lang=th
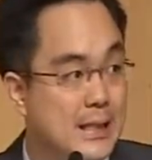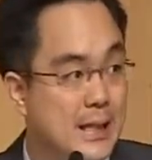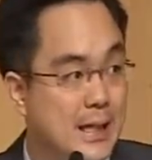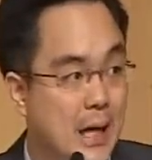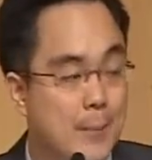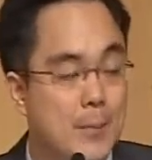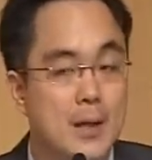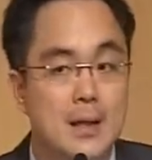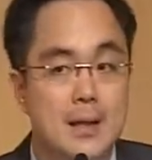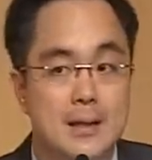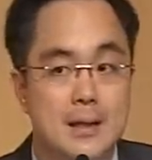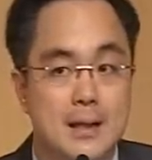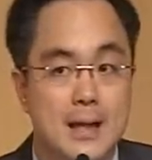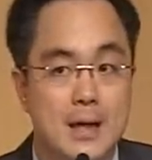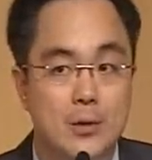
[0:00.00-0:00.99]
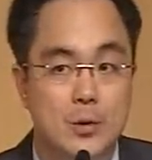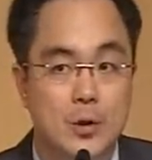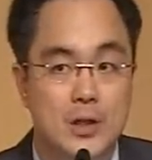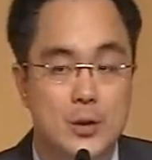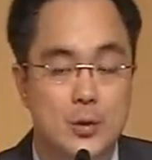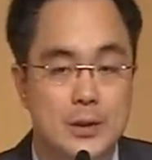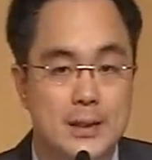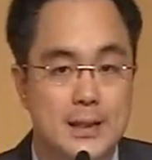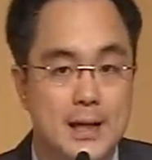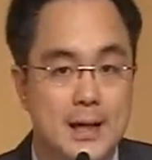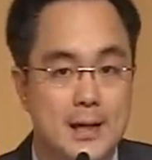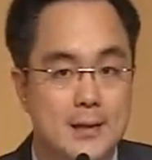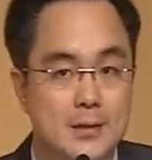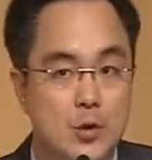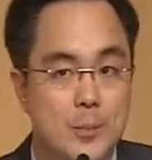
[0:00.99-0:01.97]
นะครับในแง่ของกลยุทธ์เนี่ย
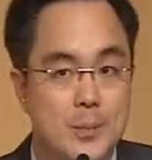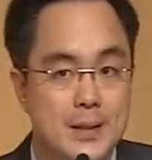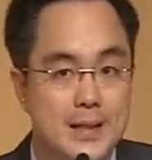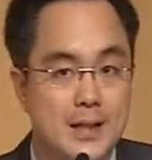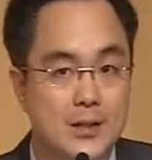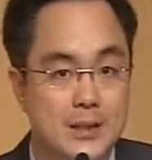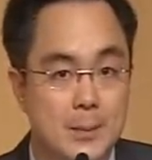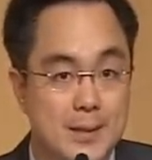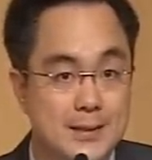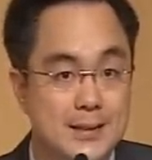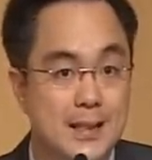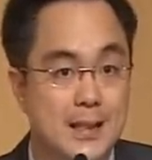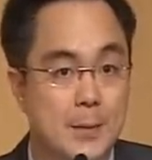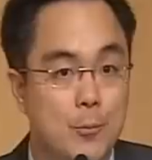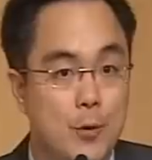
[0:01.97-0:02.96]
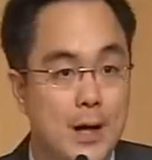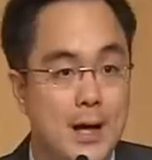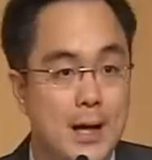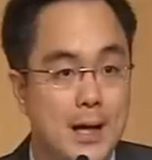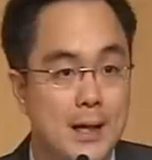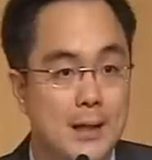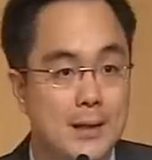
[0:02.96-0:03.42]
ตัวมินิก็จะมาเสริมว่า